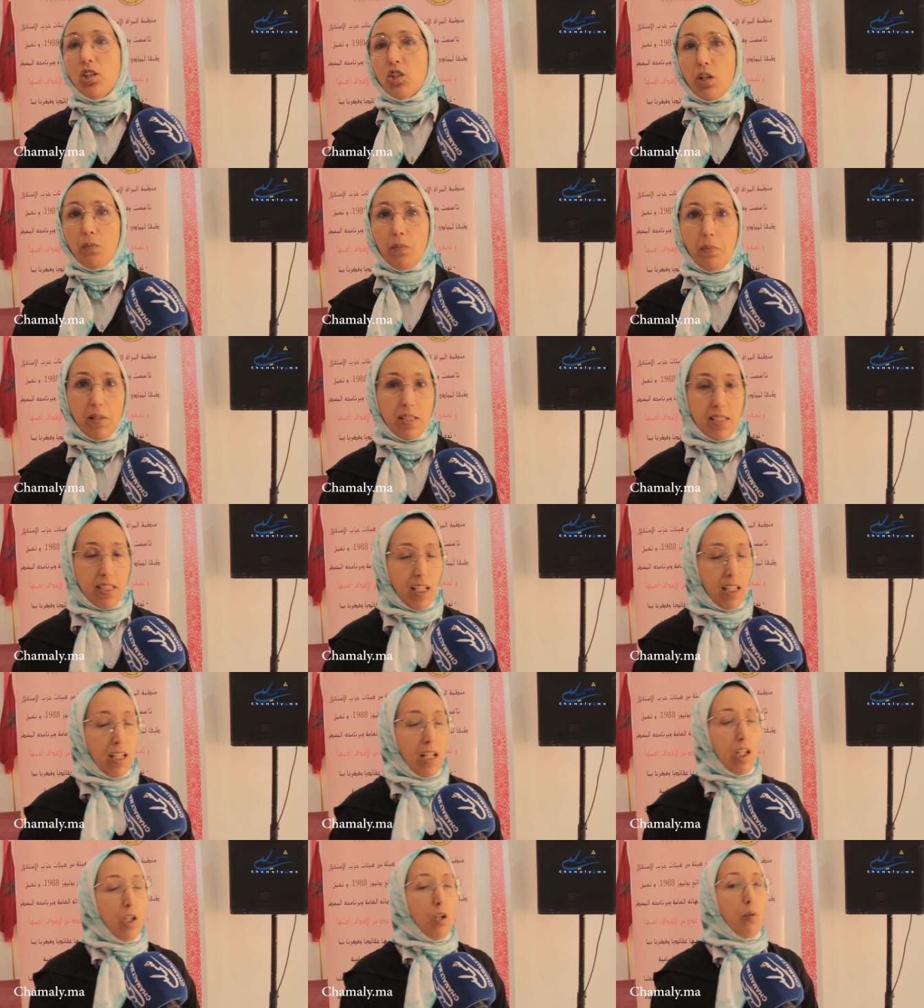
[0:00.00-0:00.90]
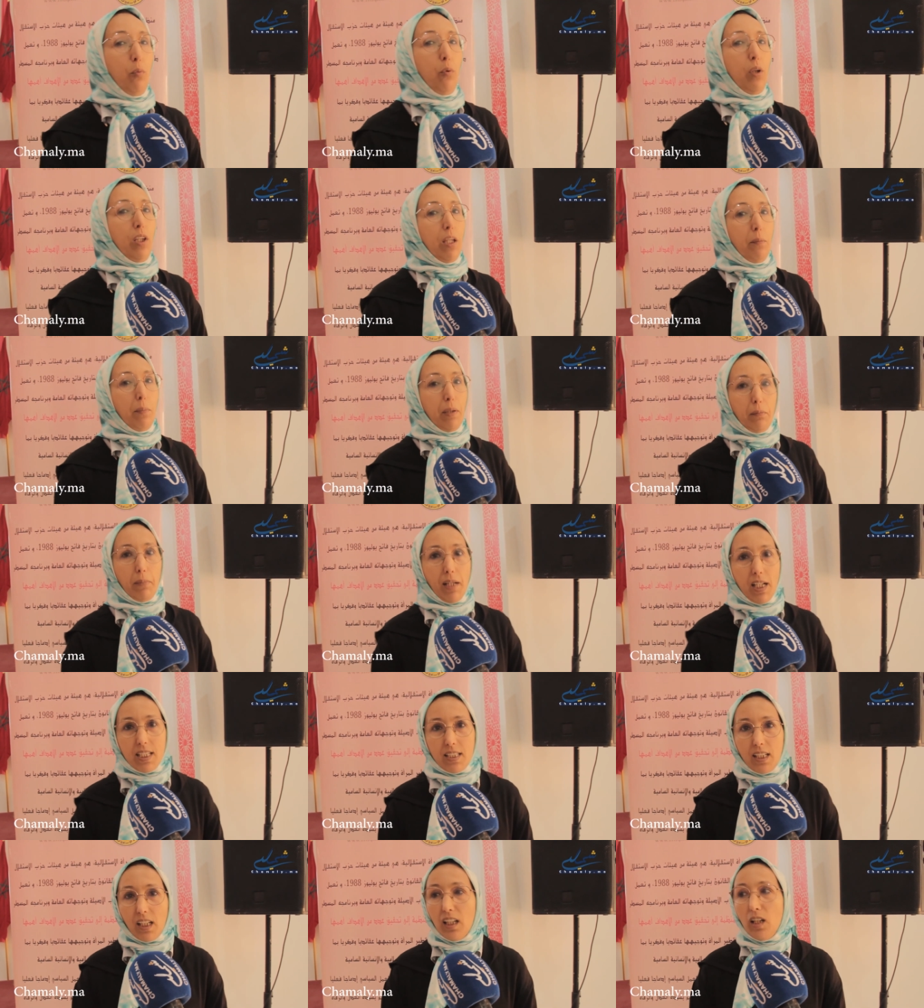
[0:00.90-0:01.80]
الشبيبه الاستقلاليه ومنظمه المراه
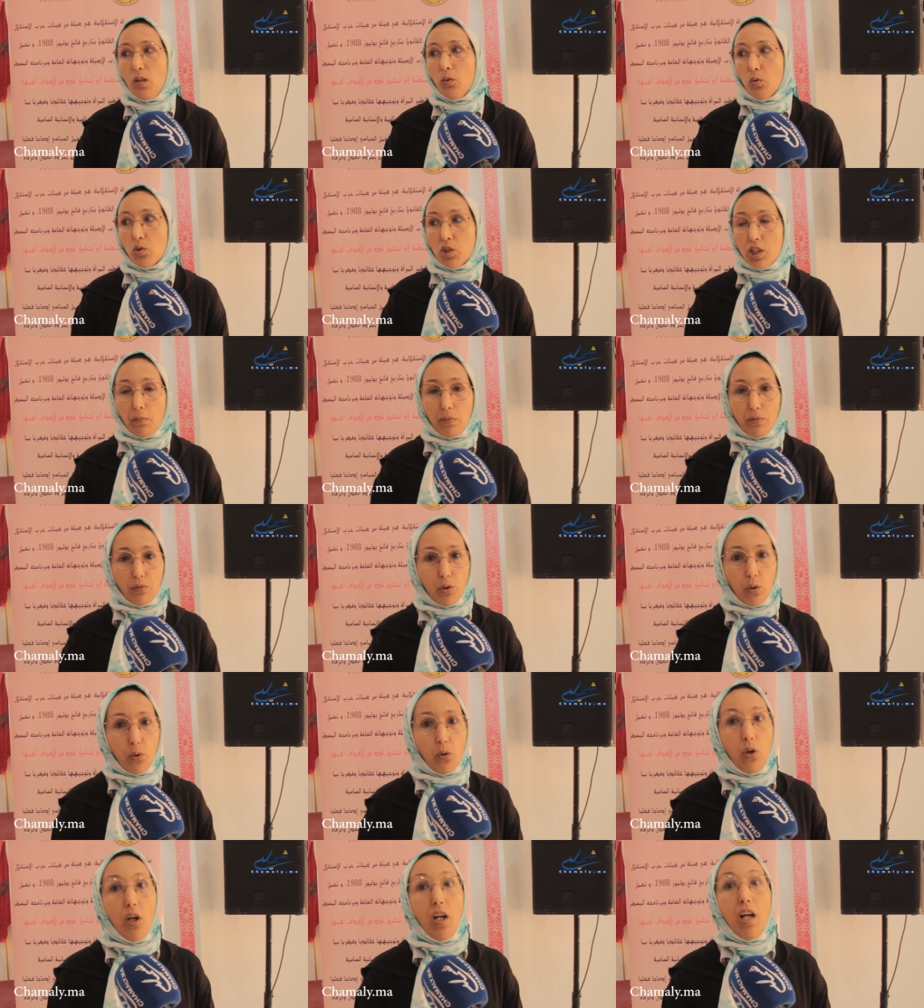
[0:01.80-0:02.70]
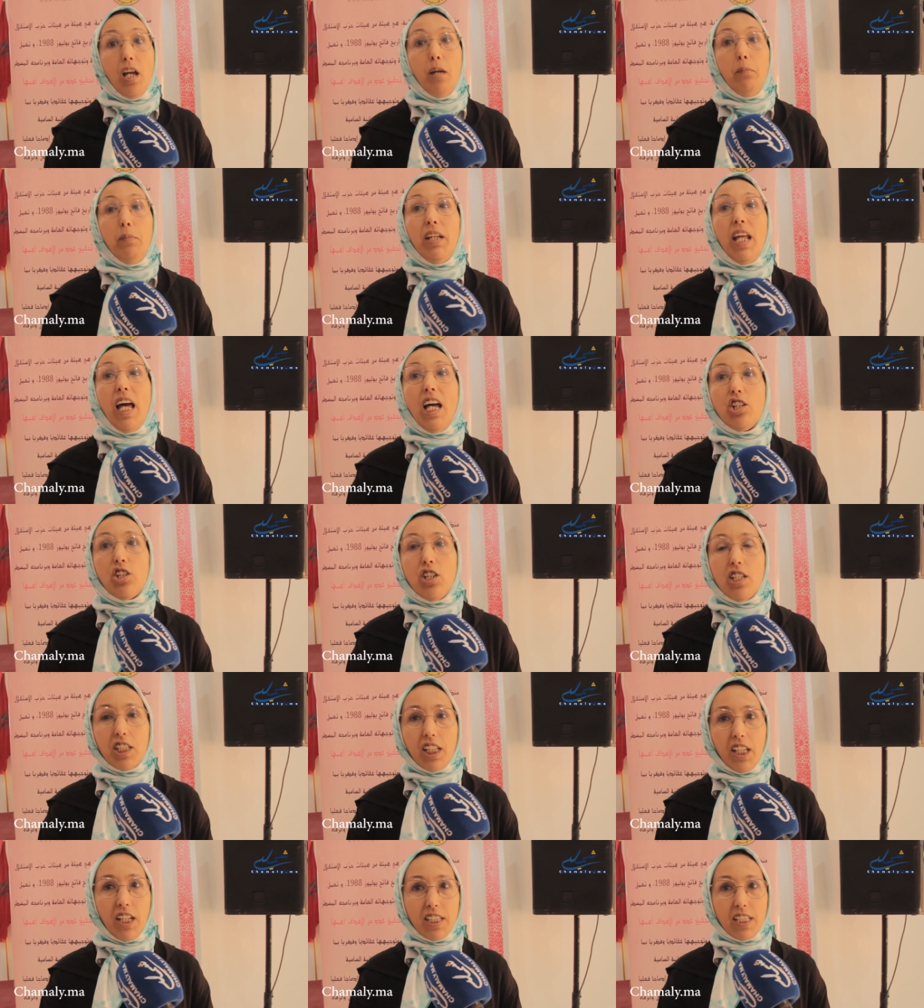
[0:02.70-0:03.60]
الاستقلاليه وكتاب الفروع من اجل
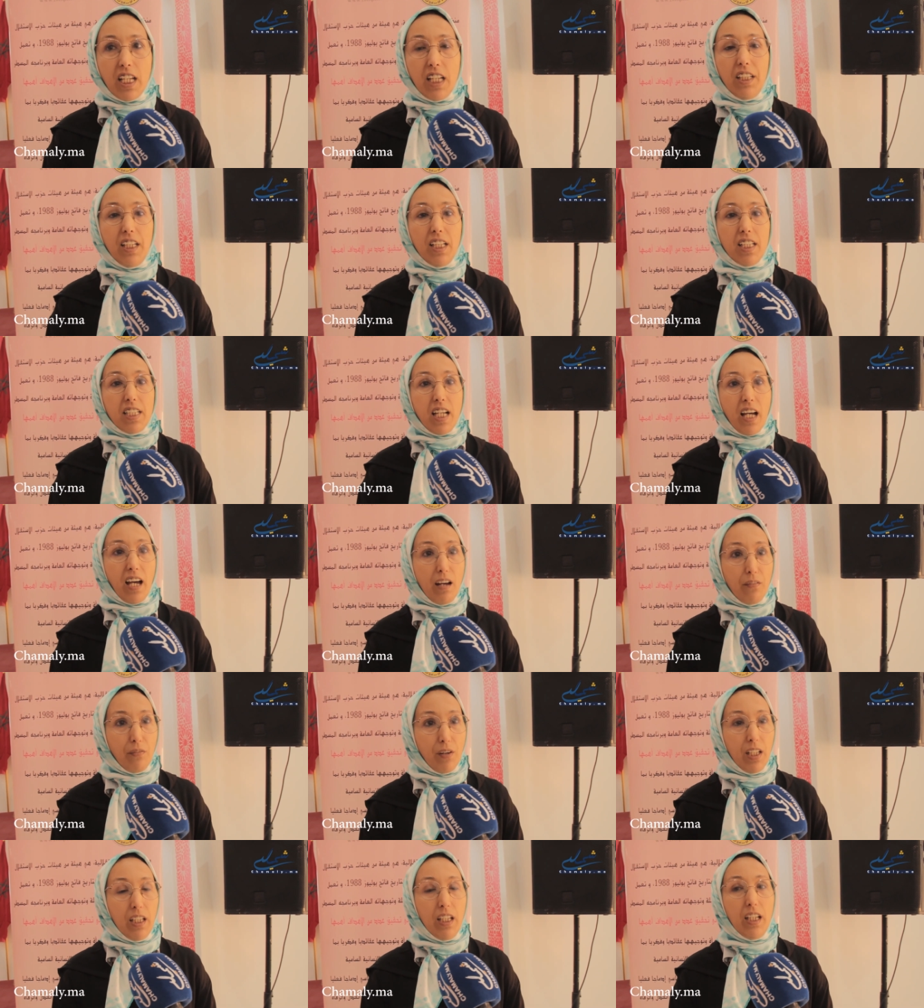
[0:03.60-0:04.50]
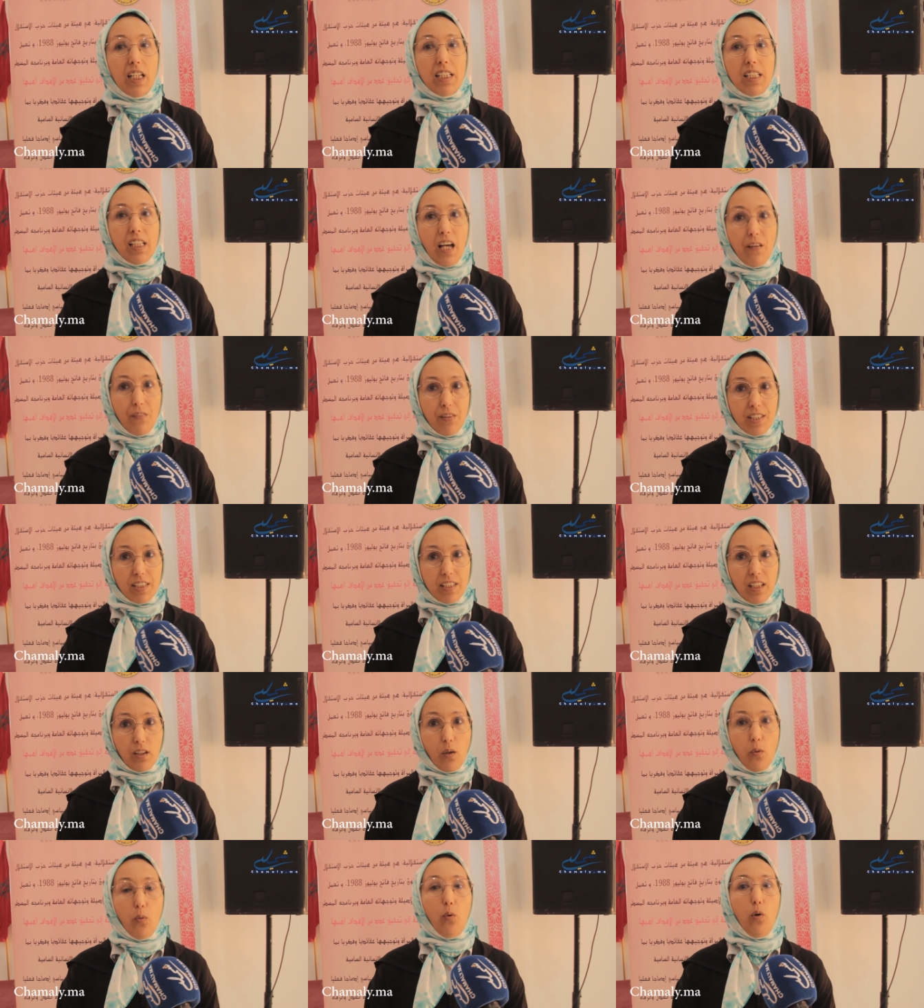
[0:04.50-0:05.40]
تكريس هذه الثقافه اللي هي ثقافه
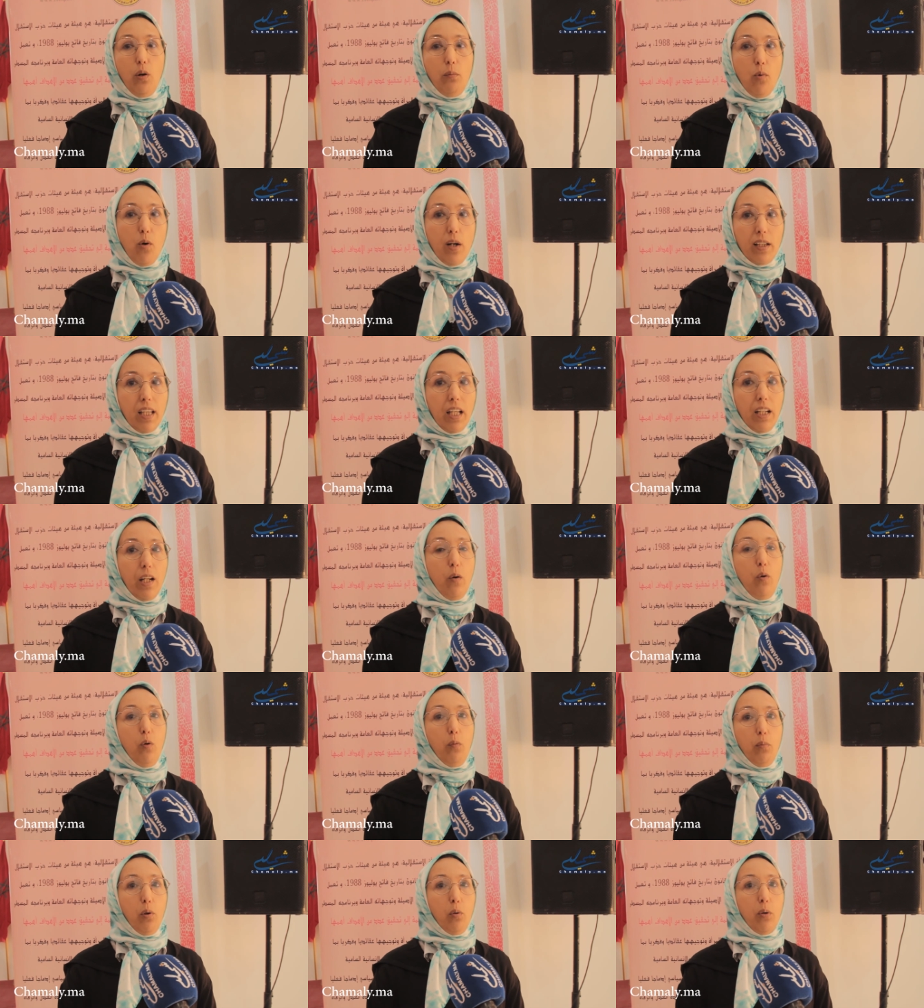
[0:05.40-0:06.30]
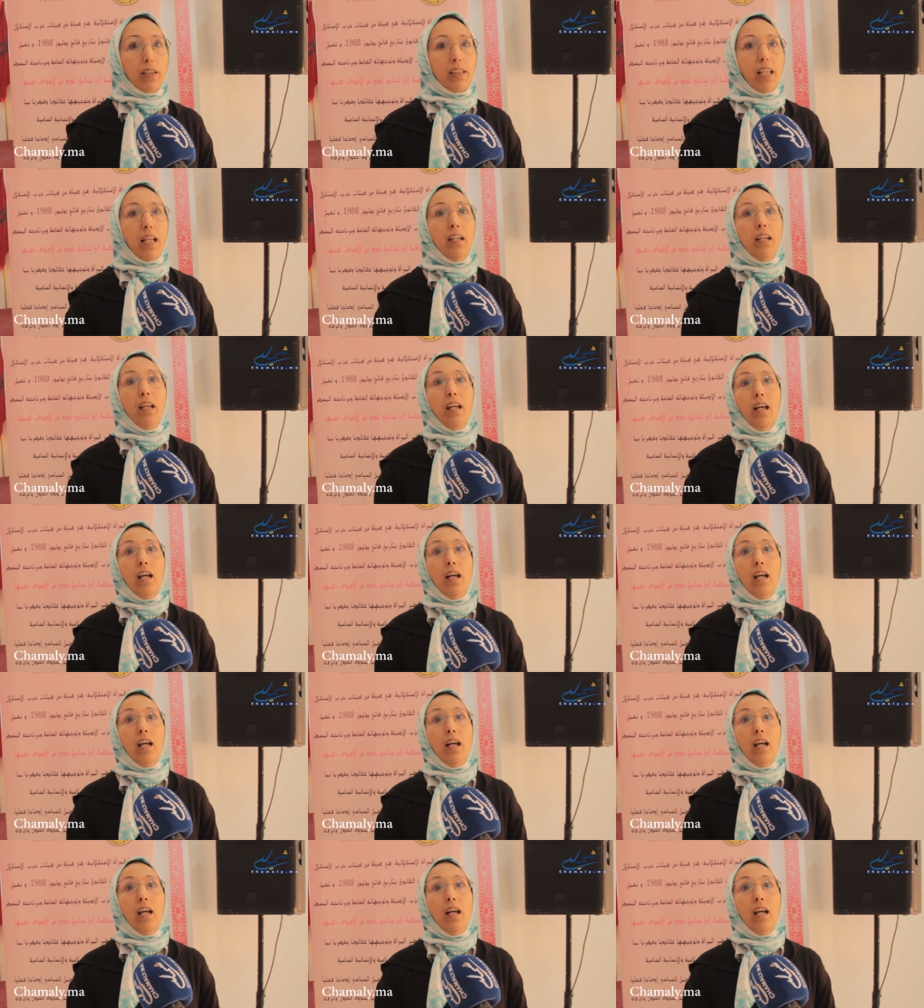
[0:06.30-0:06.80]
التطوع والمواطنه وحب الوطن